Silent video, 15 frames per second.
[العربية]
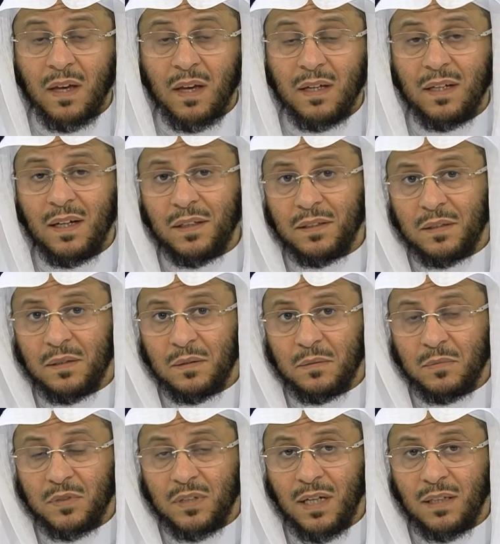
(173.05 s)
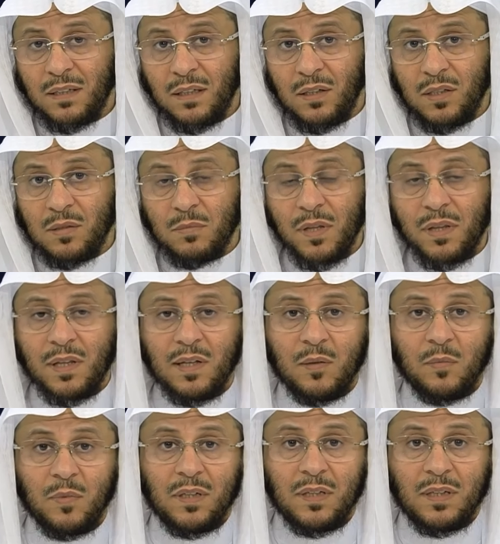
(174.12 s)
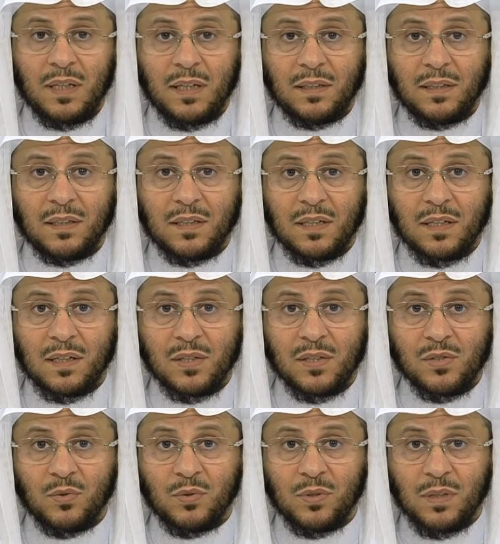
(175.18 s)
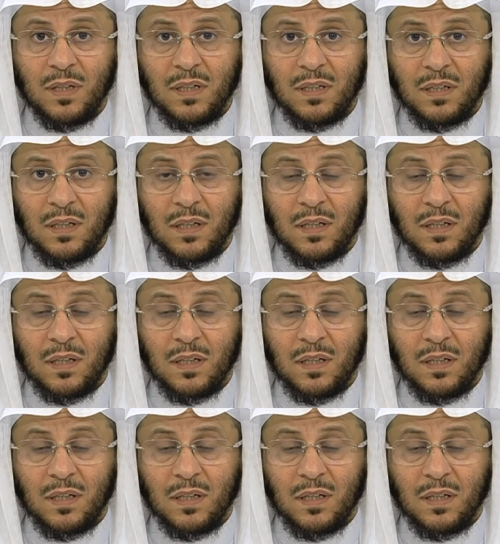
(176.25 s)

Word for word: يعني من أهل العلم من ذهب إلى أن ترك السنة